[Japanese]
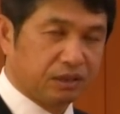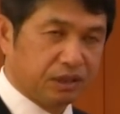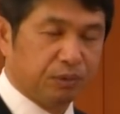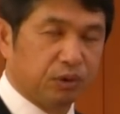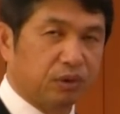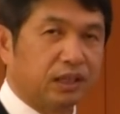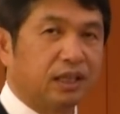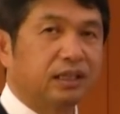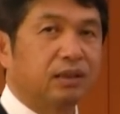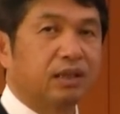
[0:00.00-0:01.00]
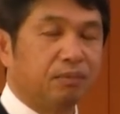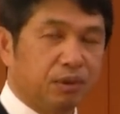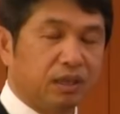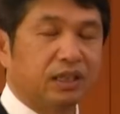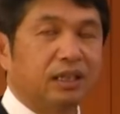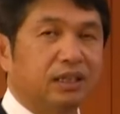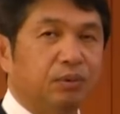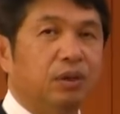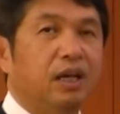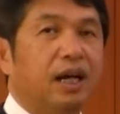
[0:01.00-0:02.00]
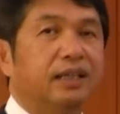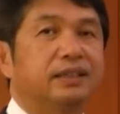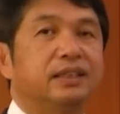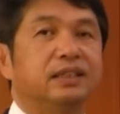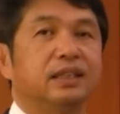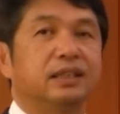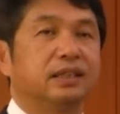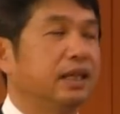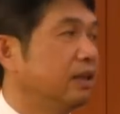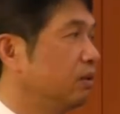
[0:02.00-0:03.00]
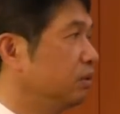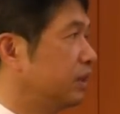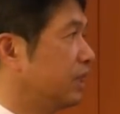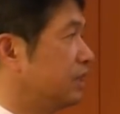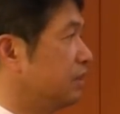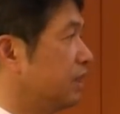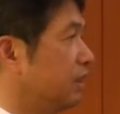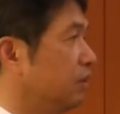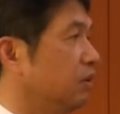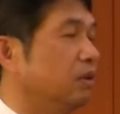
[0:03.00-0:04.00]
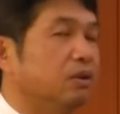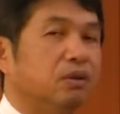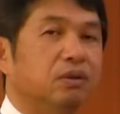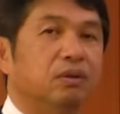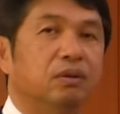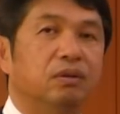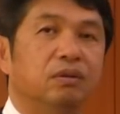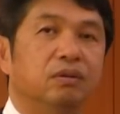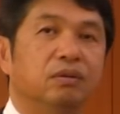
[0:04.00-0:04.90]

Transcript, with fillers: 地元の方々県民の方々も安心してですねこの定期自然の